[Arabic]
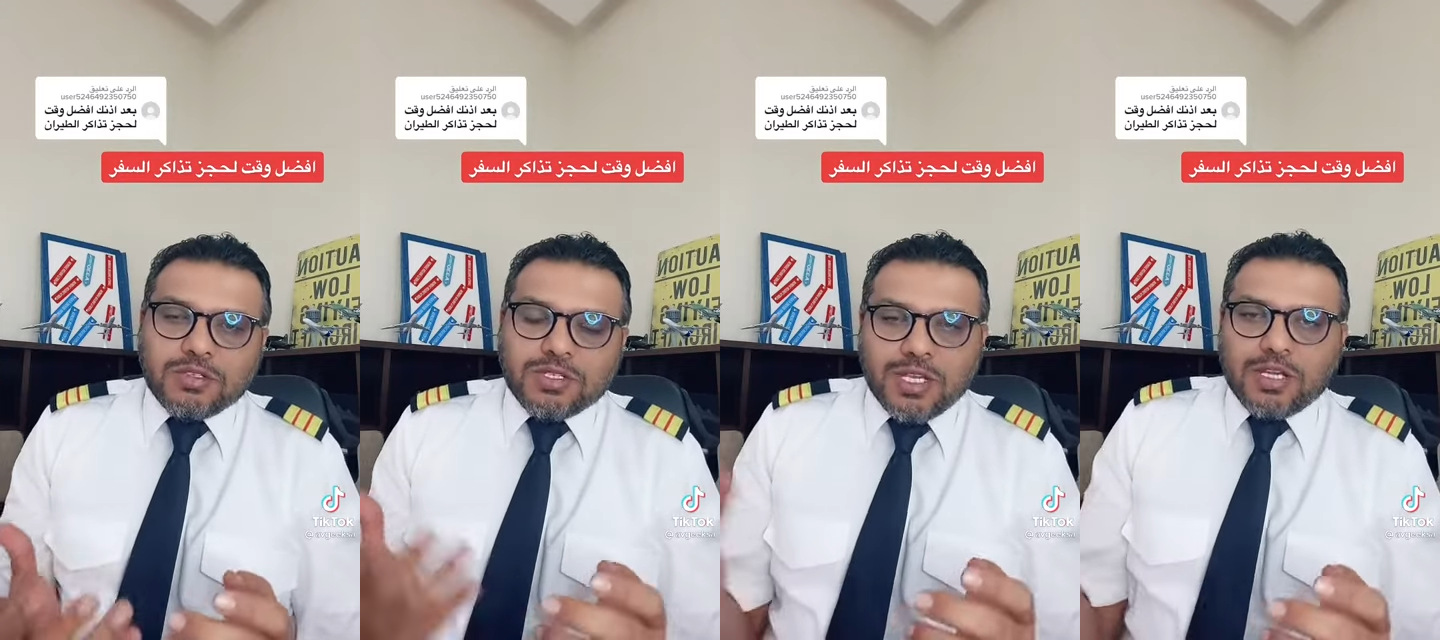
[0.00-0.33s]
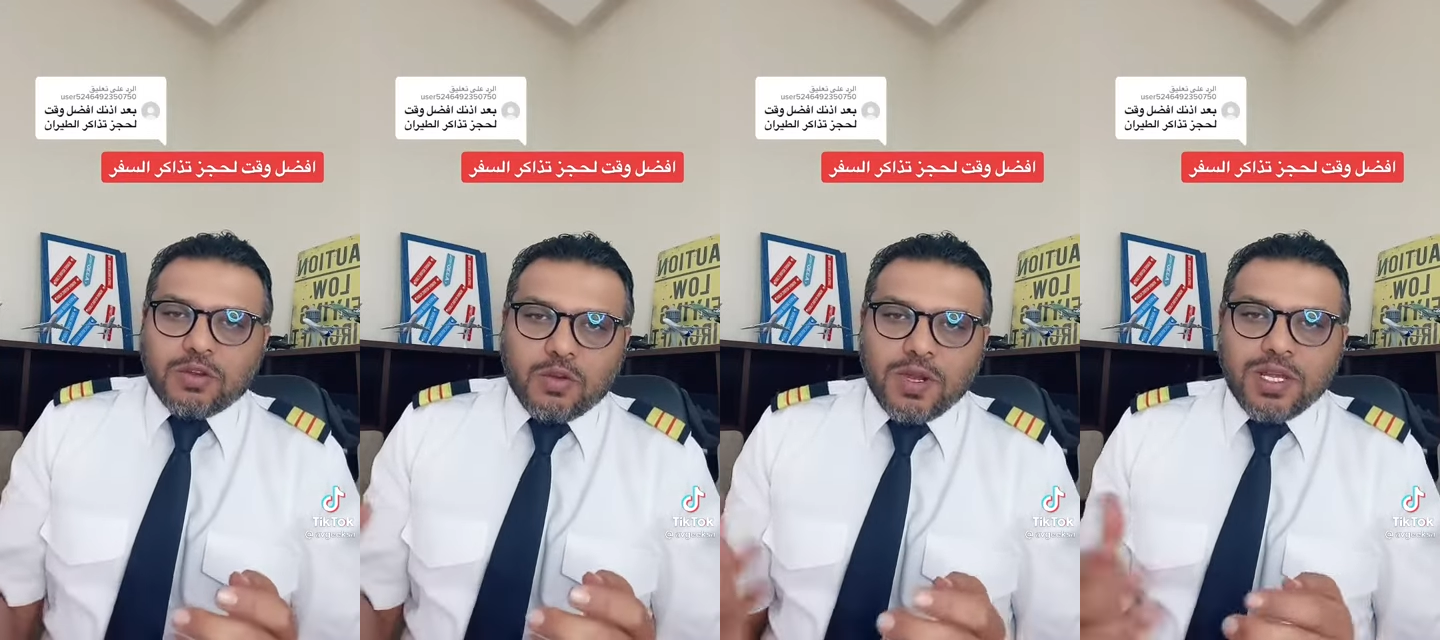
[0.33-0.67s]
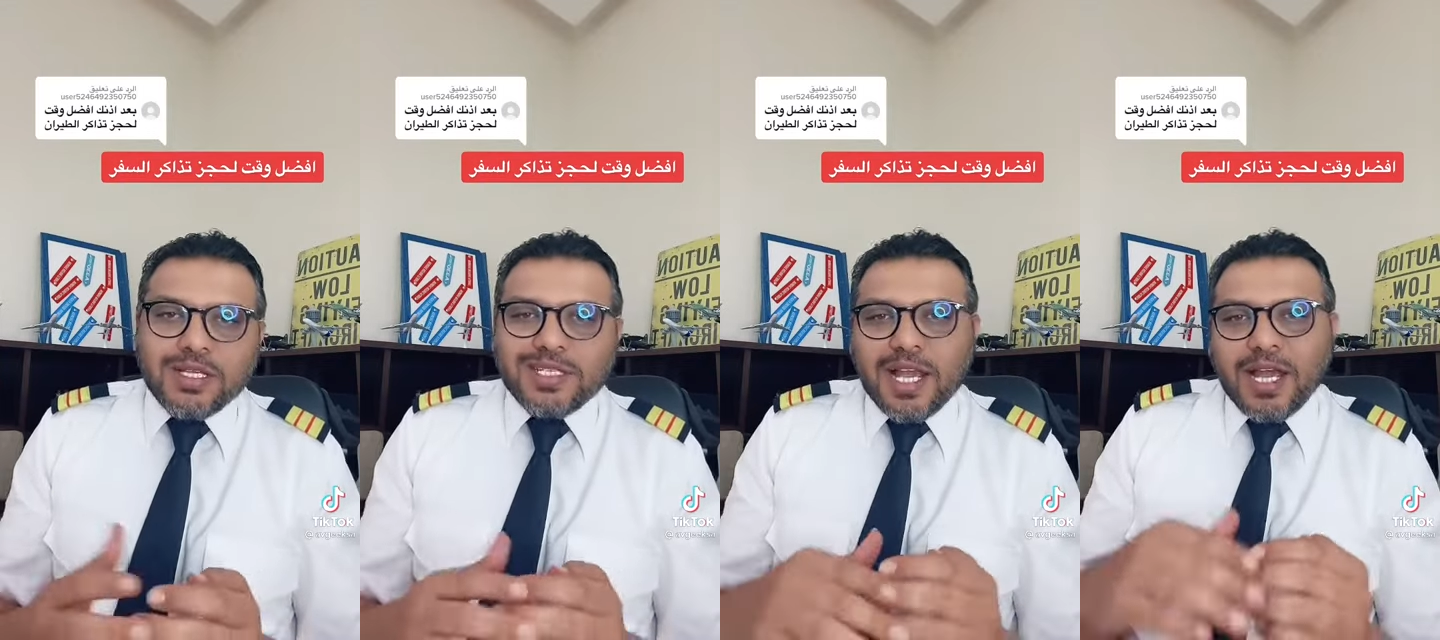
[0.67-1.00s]
سعر
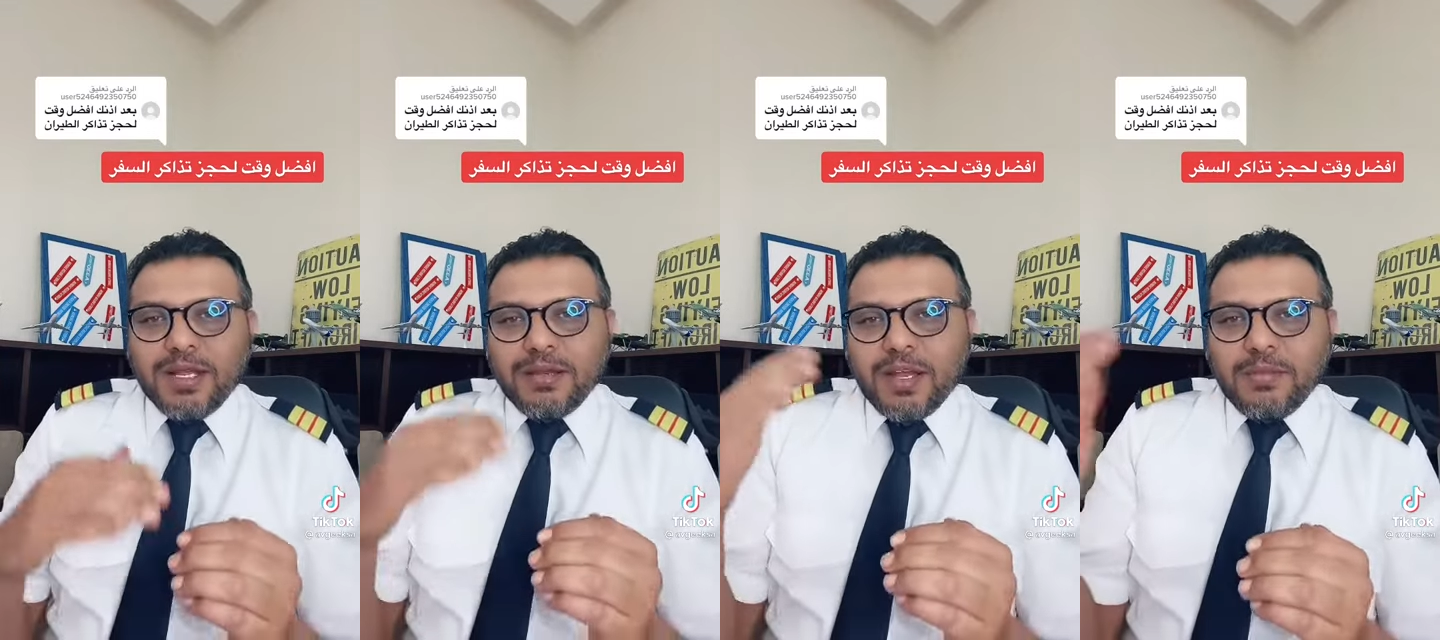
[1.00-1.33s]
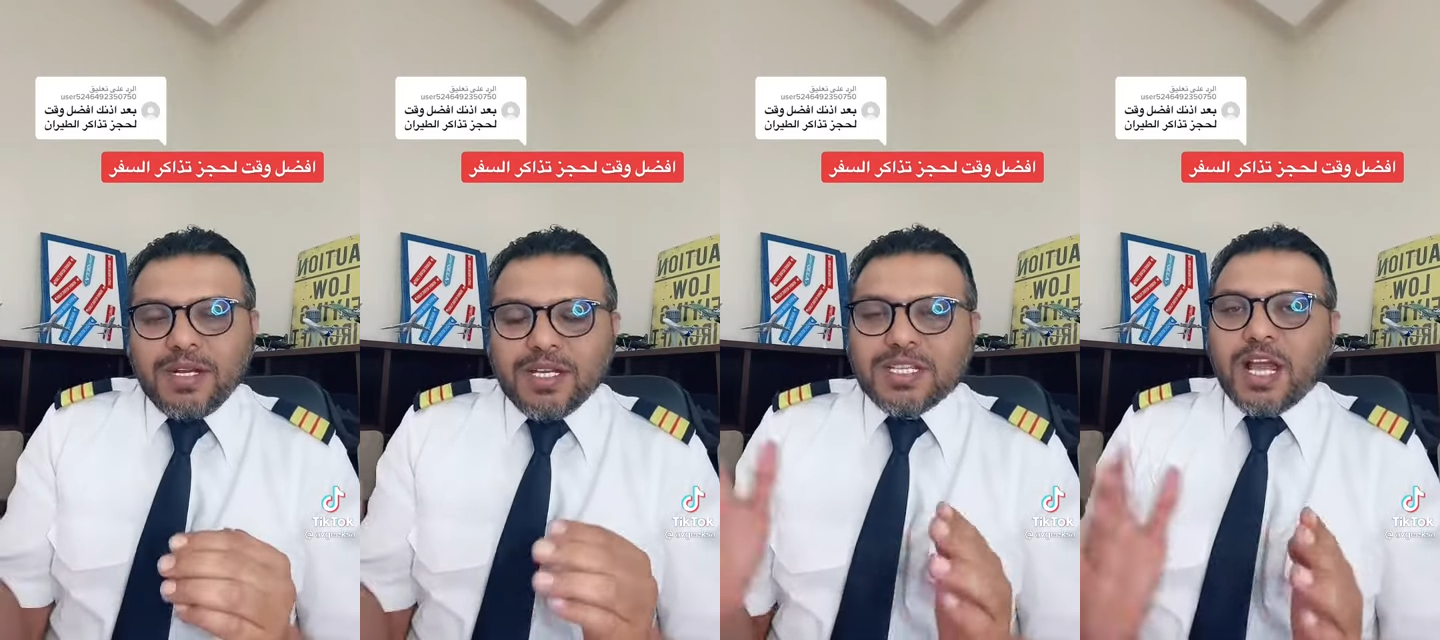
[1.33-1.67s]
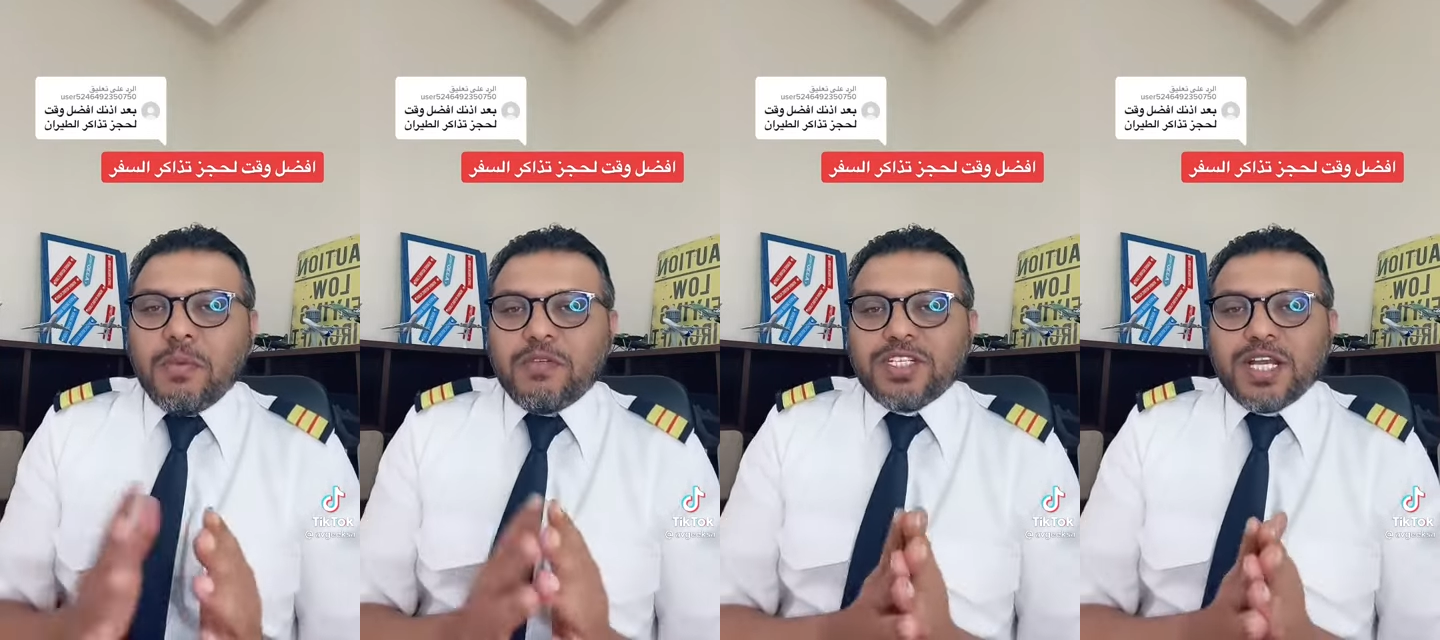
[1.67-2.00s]
كويس يعني اعمل
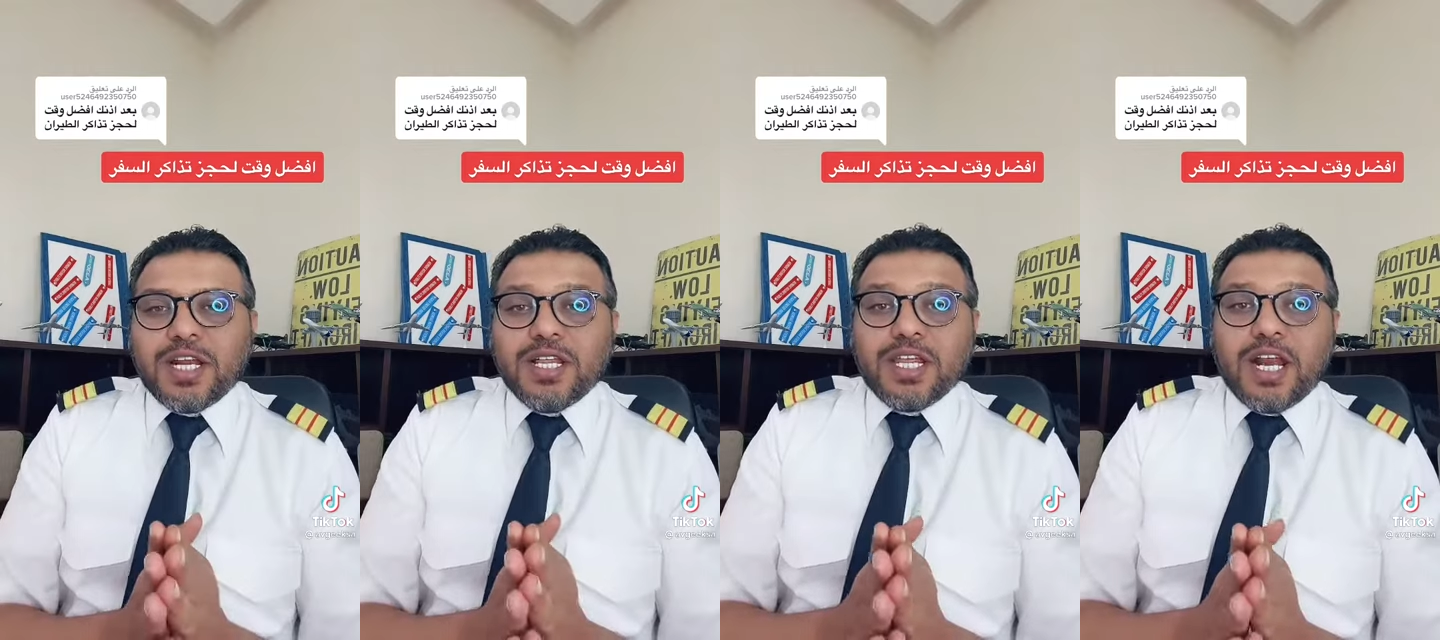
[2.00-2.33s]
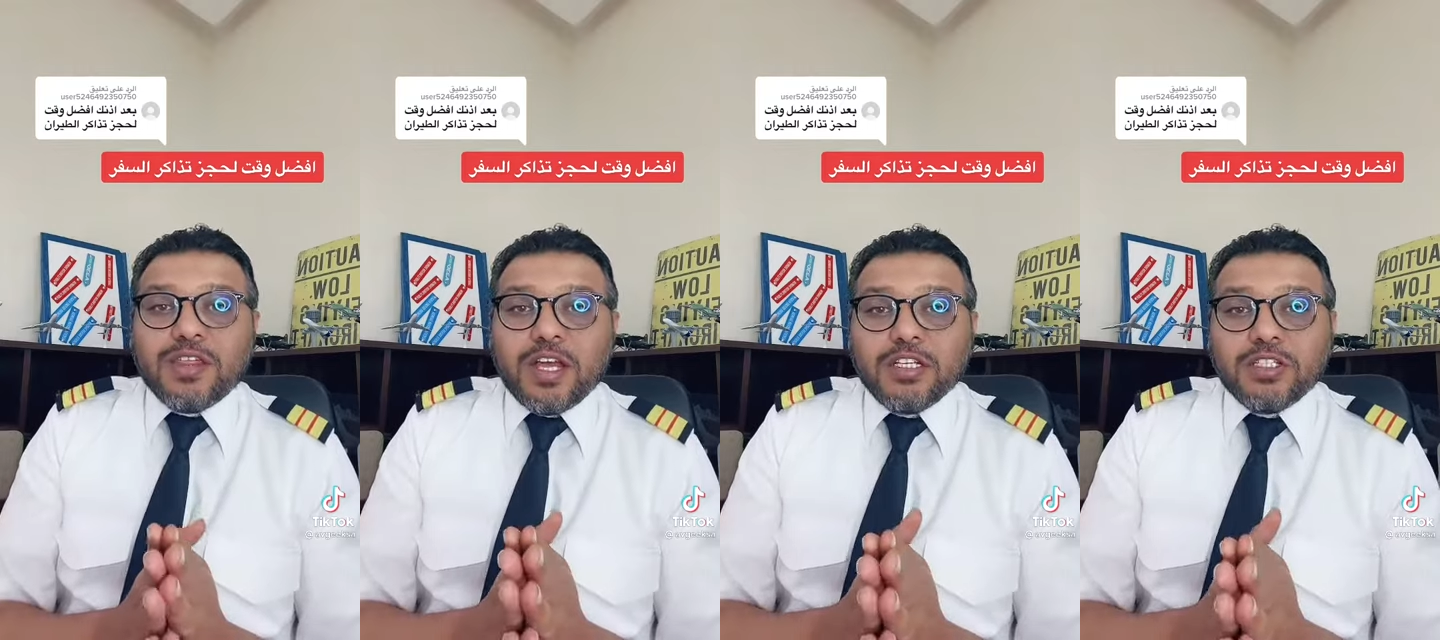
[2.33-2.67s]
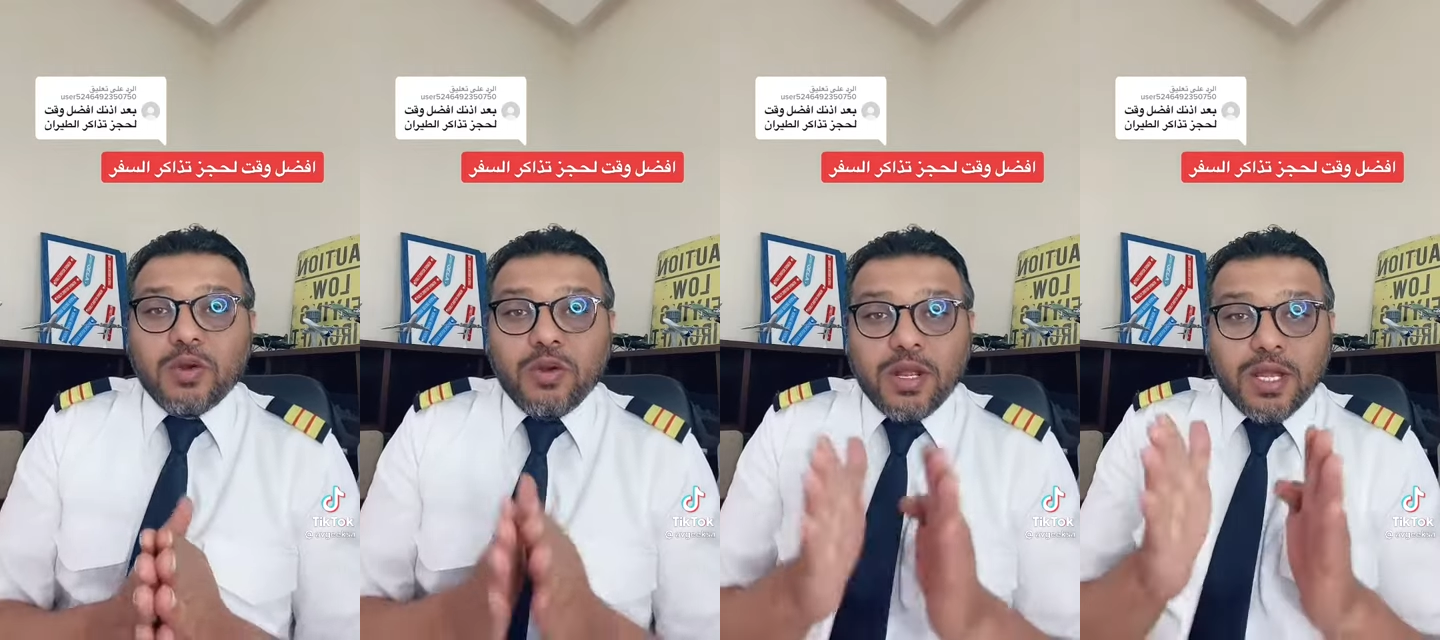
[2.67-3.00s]
حسابك في شهرين ثلاثه
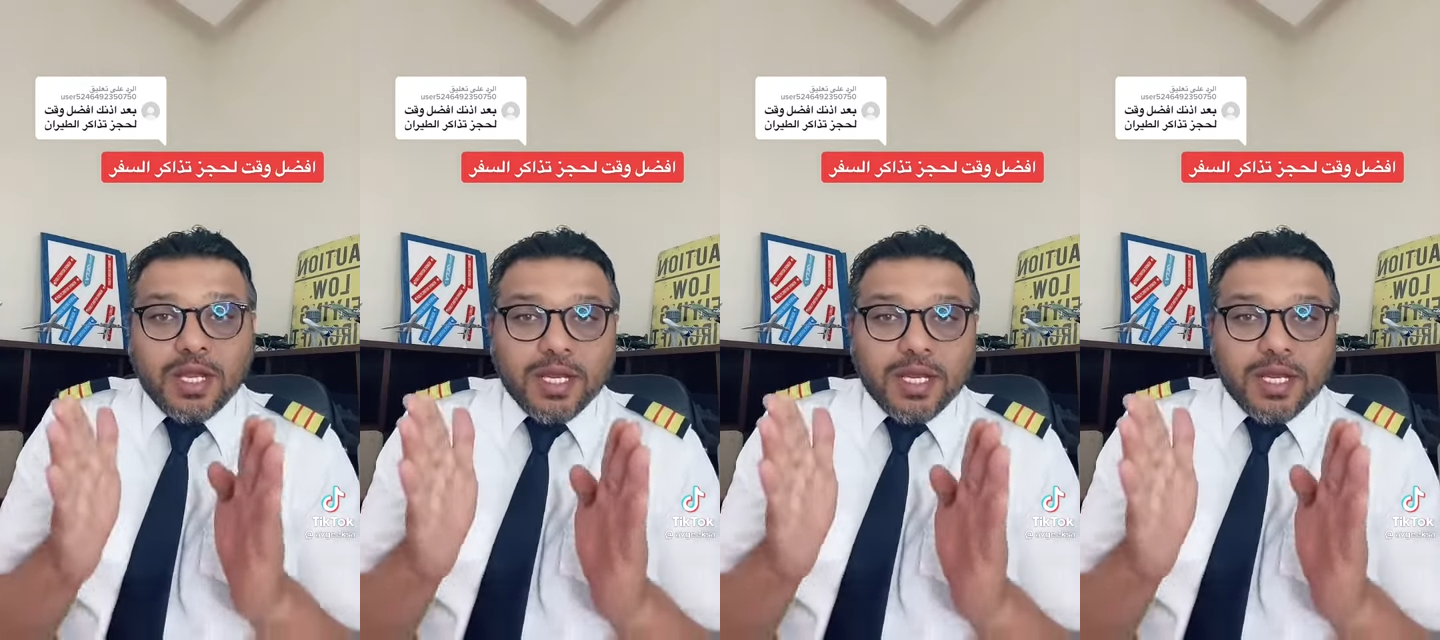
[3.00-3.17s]
اشهر